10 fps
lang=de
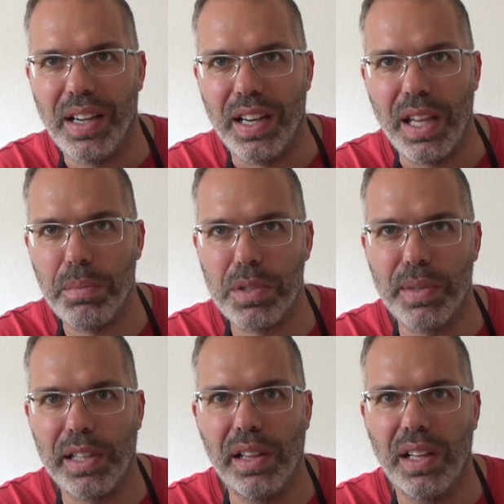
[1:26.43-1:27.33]

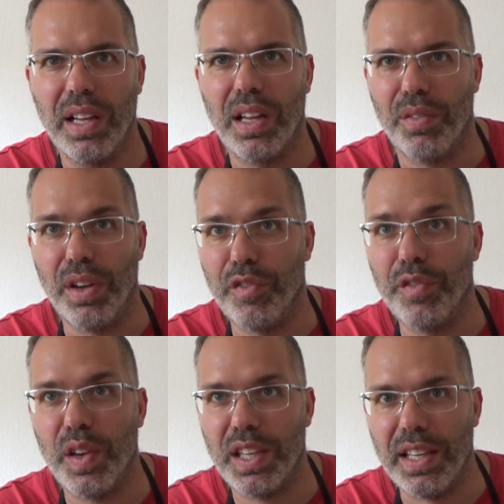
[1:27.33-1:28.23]
Lebensmittel werfen
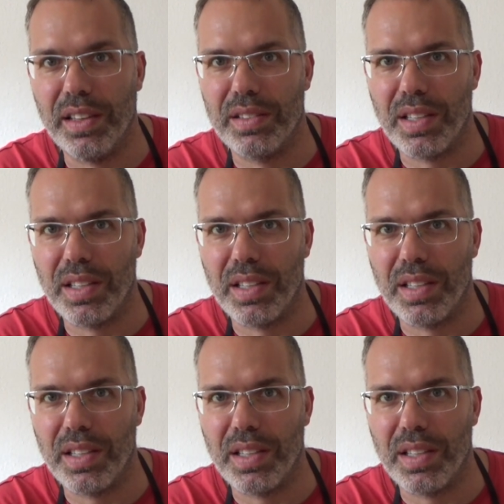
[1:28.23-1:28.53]
wir, je,